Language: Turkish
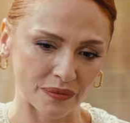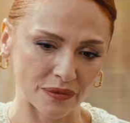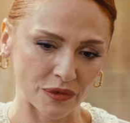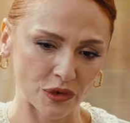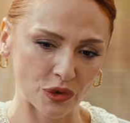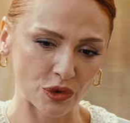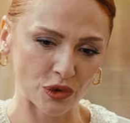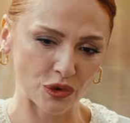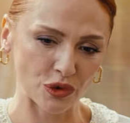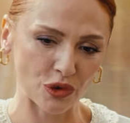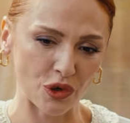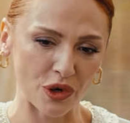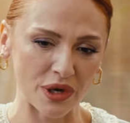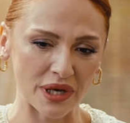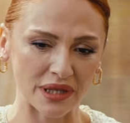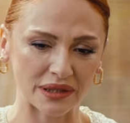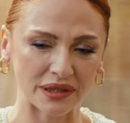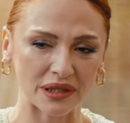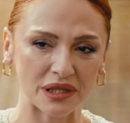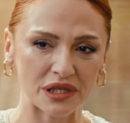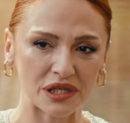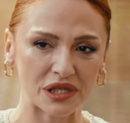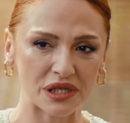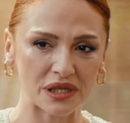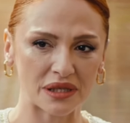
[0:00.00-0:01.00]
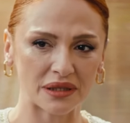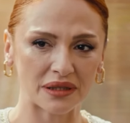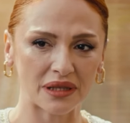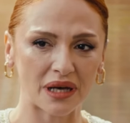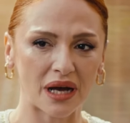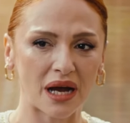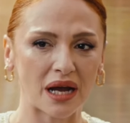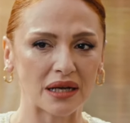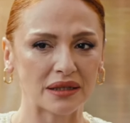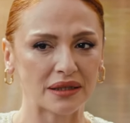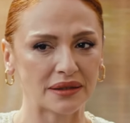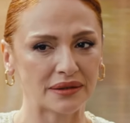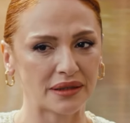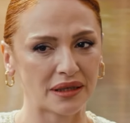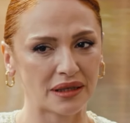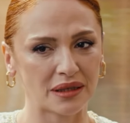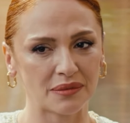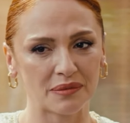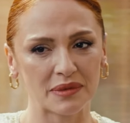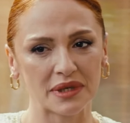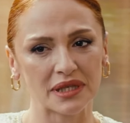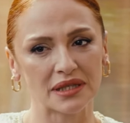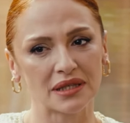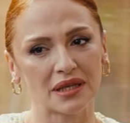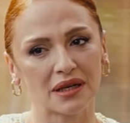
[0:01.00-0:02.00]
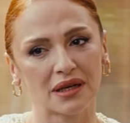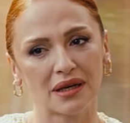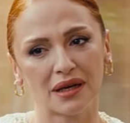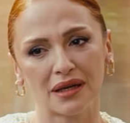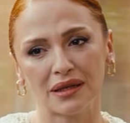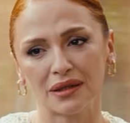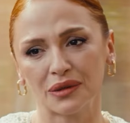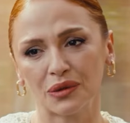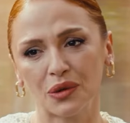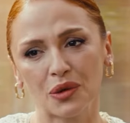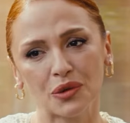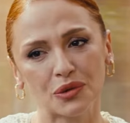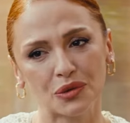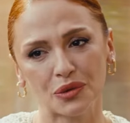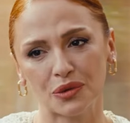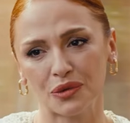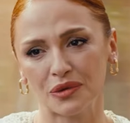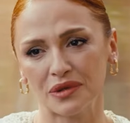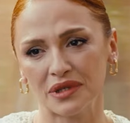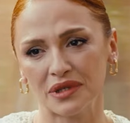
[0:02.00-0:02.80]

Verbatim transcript: Şu soyadı işini de halledelim İshak Ali gözünü